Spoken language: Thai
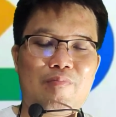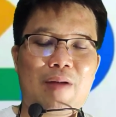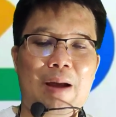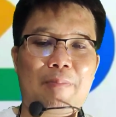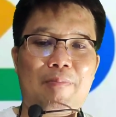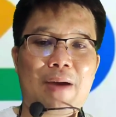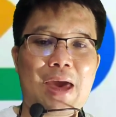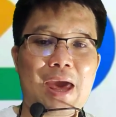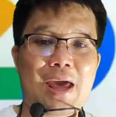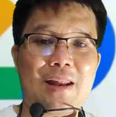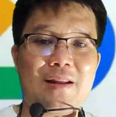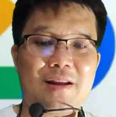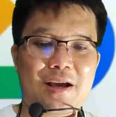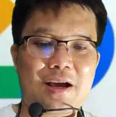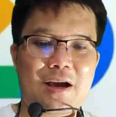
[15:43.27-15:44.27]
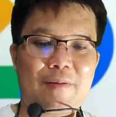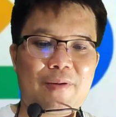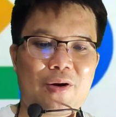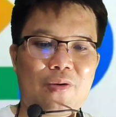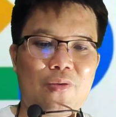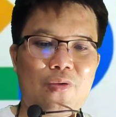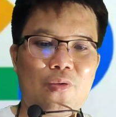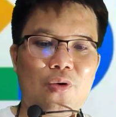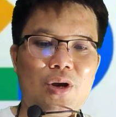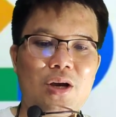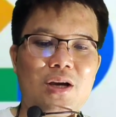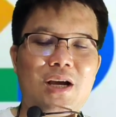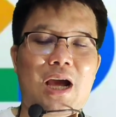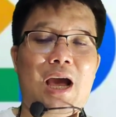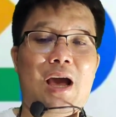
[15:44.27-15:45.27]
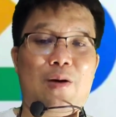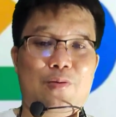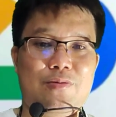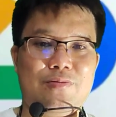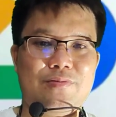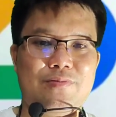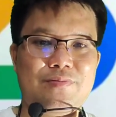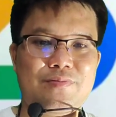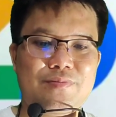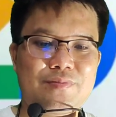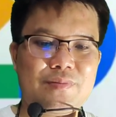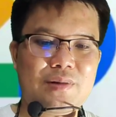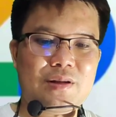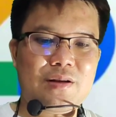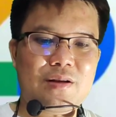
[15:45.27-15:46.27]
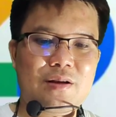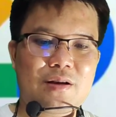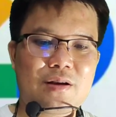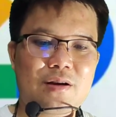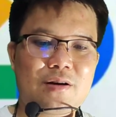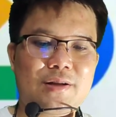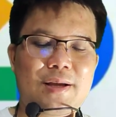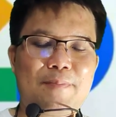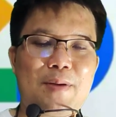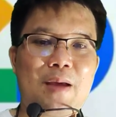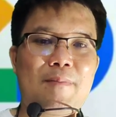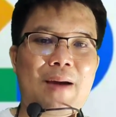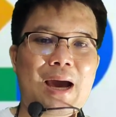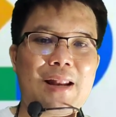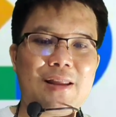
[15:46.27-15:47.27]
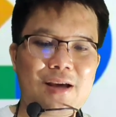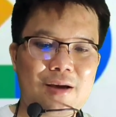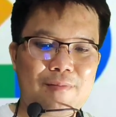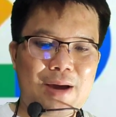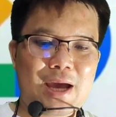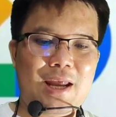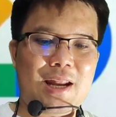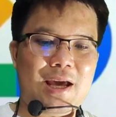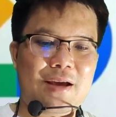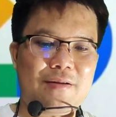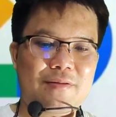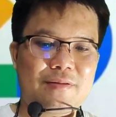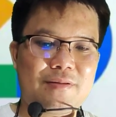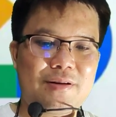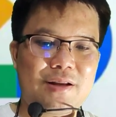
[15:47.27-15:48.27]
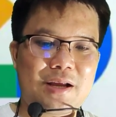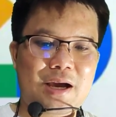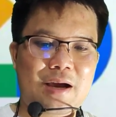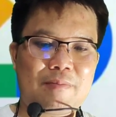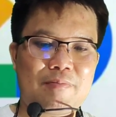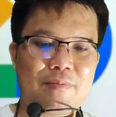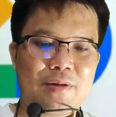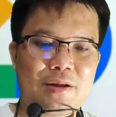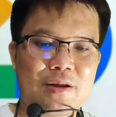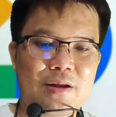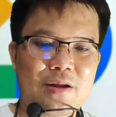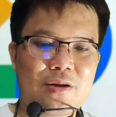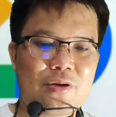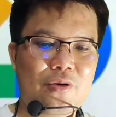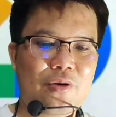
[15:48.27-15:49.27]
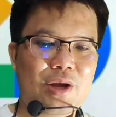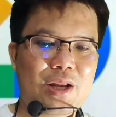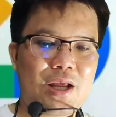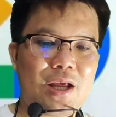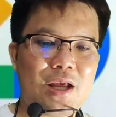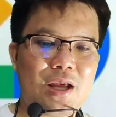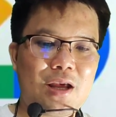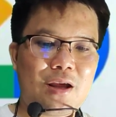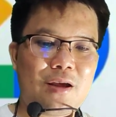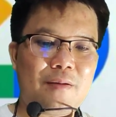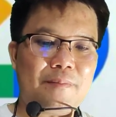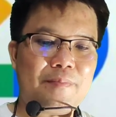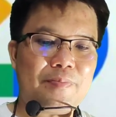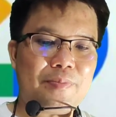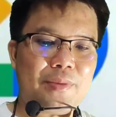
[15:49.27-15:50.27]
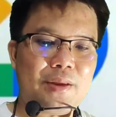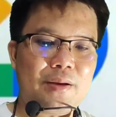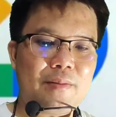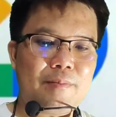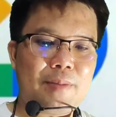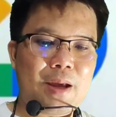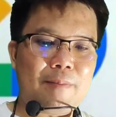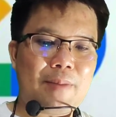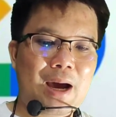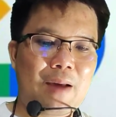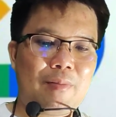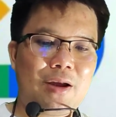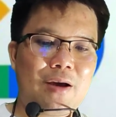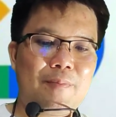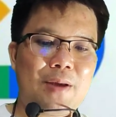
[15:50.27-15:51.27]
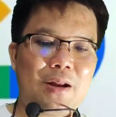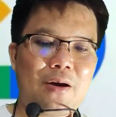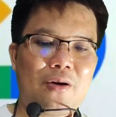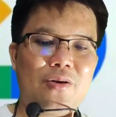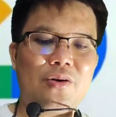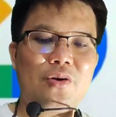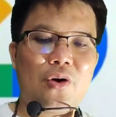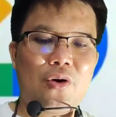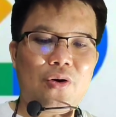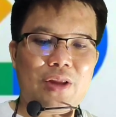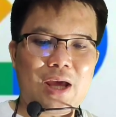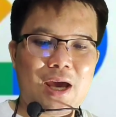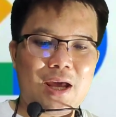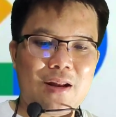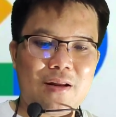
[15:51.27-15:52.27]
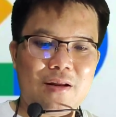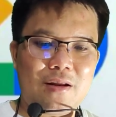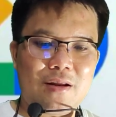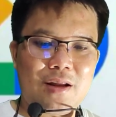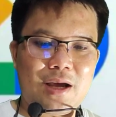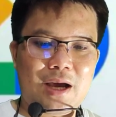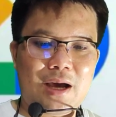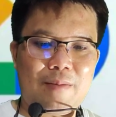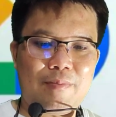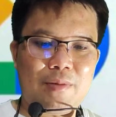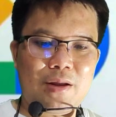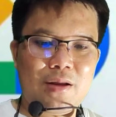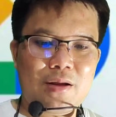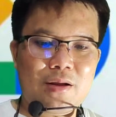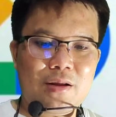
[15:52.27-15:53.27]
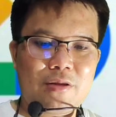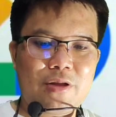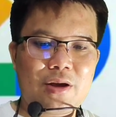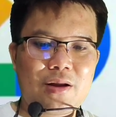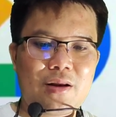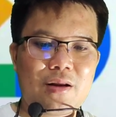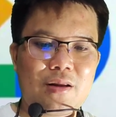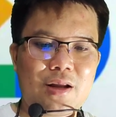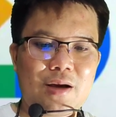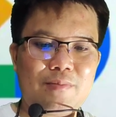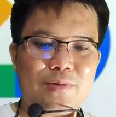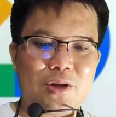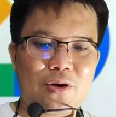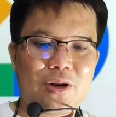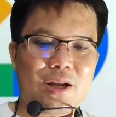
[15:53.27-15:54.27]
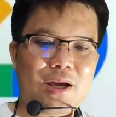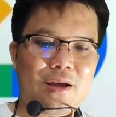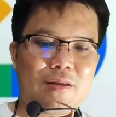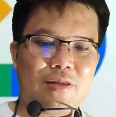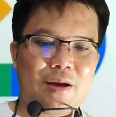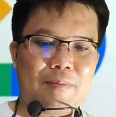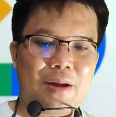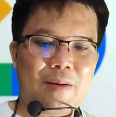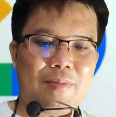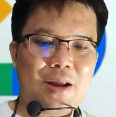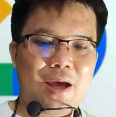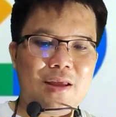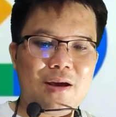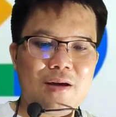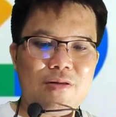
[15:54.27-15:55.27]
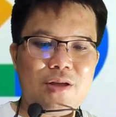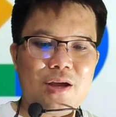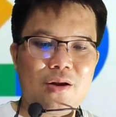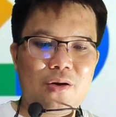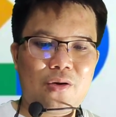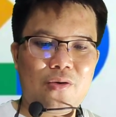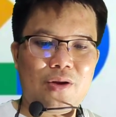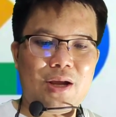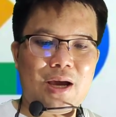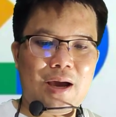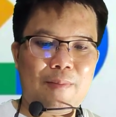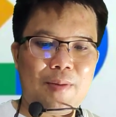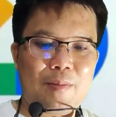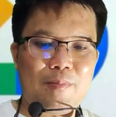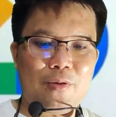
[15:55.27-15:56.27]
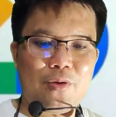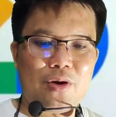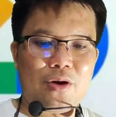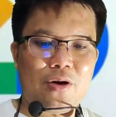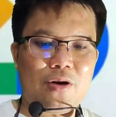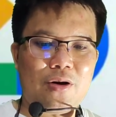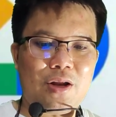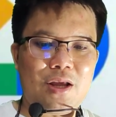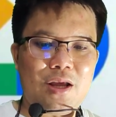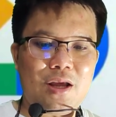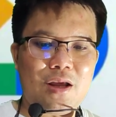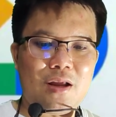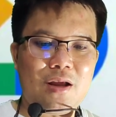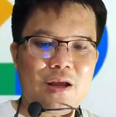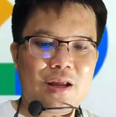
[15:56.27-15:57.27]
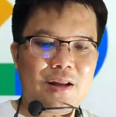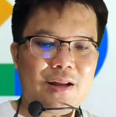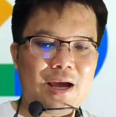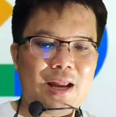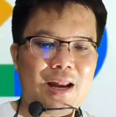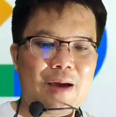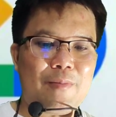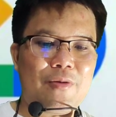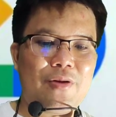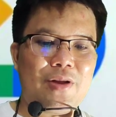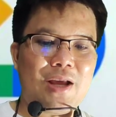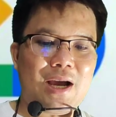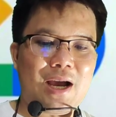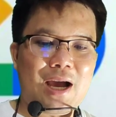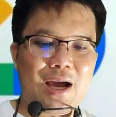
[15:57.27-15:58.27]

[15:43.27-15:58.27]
ปรับแผนนะครับ ของ Google Cloud ก็จะเปลี่ยนพาร์ทเนอร์ใหม่แหละนะครับ โดยที่เปลี่ยนพาร์ทเนอร์เป็น Oracle แทนนะครับ ซึ่งเริ่มต้นเนี่ยสำหรับ Layer zero นะครับ เป็นโปรโตคอลที่ได้รับอนุ